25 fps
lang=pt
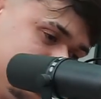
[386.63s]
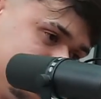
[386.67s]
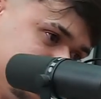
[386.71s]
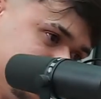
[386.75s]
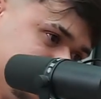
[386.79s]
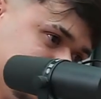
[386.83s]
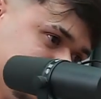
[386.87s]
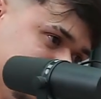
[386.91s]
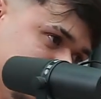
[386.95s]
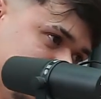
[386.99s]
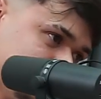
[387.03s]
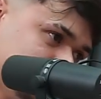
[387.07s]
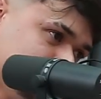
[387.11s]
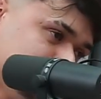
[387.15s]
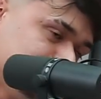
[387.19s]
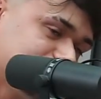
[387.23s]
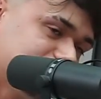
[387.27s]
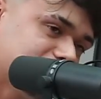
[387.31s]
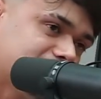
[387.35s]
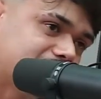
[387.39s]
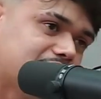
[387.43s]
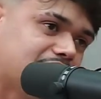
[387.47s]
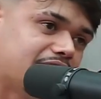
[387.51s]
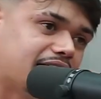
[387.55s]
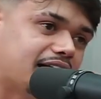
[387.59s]
Chegou
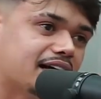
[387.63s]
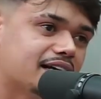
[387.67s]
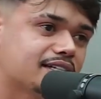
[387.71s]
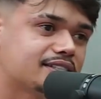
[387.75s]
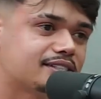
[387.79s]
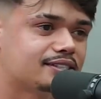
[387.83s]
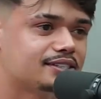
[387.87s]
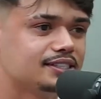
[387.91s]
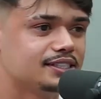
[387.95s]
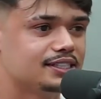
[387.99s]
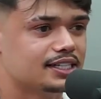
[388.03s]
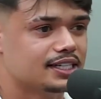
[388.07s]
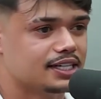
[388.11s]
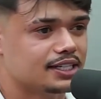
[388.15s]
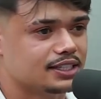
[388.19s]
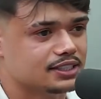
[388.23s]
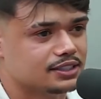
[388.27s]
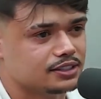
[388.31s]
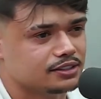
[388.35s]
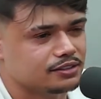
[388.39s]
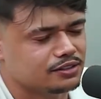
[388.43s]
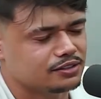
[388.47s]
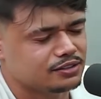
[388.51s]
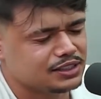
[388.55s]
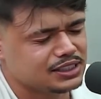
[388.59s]
na delegacia.
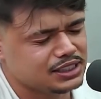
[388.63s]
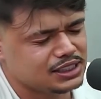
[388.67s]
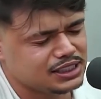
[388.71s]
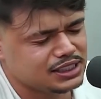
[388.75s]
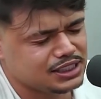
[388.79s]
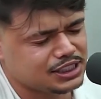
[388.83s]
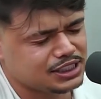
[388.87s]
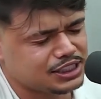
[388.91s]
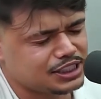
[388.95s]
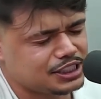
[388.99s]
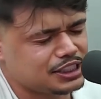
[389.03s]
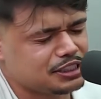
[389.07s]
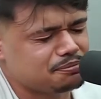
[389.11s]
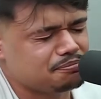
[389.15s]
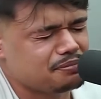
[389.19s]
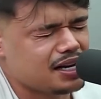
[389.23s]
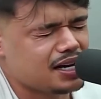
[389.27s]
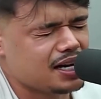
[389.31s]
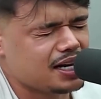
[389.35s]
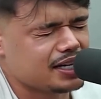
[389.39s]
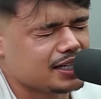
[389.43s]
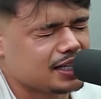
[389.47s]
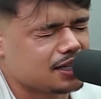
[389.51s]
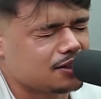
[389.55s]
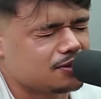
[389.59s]
Vixe,
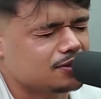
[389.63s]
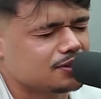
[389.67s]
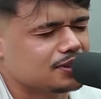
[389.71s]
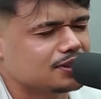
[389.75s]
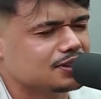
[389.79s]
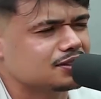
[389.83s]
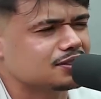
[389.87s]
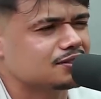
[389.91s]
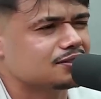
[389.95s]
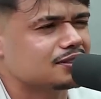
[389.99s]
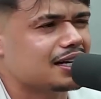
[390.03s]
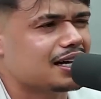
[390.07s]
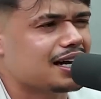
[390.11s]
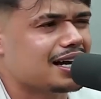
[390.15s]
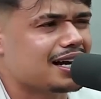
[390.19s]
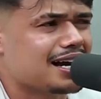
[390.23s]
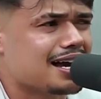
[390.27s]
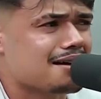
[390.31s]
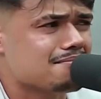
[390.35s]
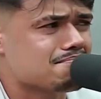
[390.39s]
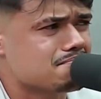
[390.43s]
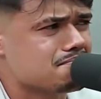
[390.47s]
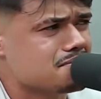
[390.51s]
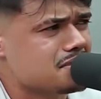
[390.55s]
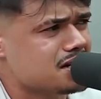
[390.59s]
Maria, quando o
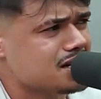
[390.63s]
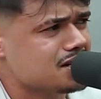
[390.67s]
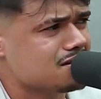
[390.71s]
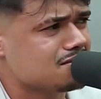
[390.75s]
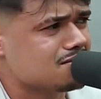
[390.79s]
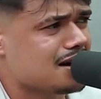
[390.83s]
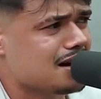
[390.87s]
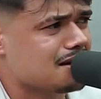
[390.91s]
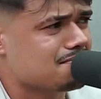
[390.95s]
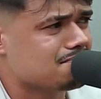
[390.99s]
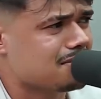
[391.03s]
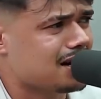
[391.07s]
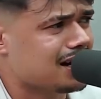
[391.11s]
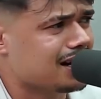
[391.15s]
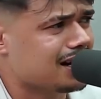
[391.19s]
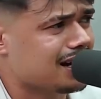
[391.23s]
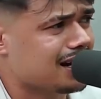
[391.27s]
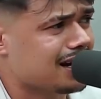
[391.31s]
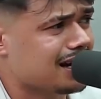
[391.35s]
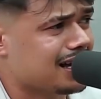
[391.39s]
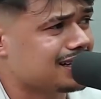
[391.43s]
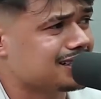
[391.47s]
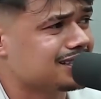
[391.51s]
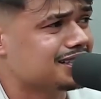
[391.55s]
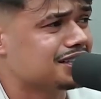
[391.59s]
cara abriu a mala
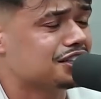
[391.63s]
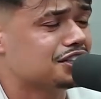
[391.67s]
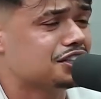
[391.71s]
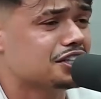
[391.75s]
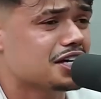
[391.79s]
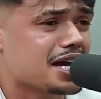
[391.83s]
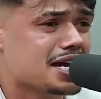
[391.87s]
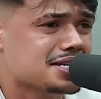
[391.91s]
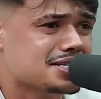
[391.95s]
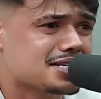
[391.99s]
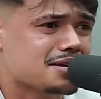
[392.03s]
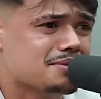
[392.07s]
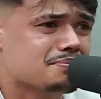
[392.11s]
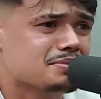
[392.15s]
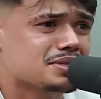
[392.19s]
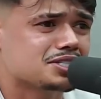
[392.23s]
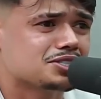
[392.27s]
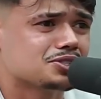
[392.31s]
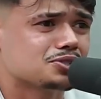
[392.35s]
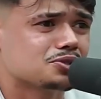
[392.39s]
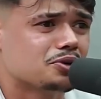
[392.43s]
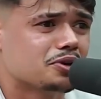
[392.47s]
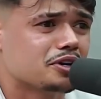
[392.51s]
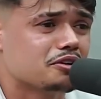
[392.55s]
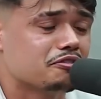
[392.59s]
lá, cheia de
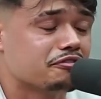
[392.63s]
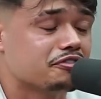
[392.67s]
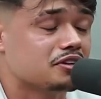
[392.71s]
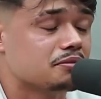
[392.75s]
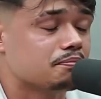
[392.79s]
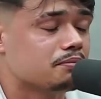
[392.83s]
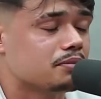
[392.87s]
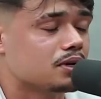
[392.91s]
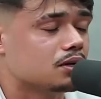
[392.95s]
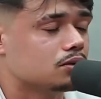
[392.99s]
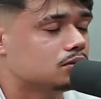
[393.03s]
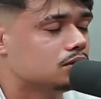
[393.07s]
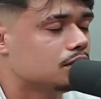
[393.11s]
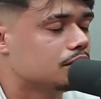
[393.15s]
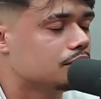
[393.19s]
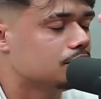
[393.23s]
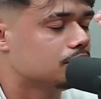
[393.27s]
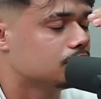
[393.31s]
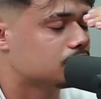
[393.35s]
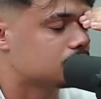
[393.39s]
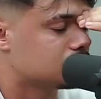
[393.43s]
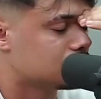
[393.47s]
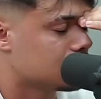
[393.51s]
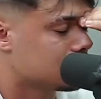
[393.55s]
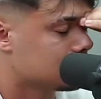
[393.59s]
emissora, eu falei, meu Deus
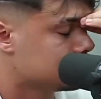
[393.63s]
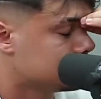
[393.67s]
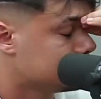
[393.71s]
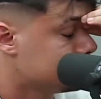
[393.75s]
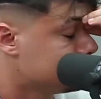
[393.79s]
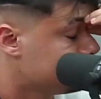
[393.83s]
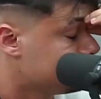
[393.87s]
do céu.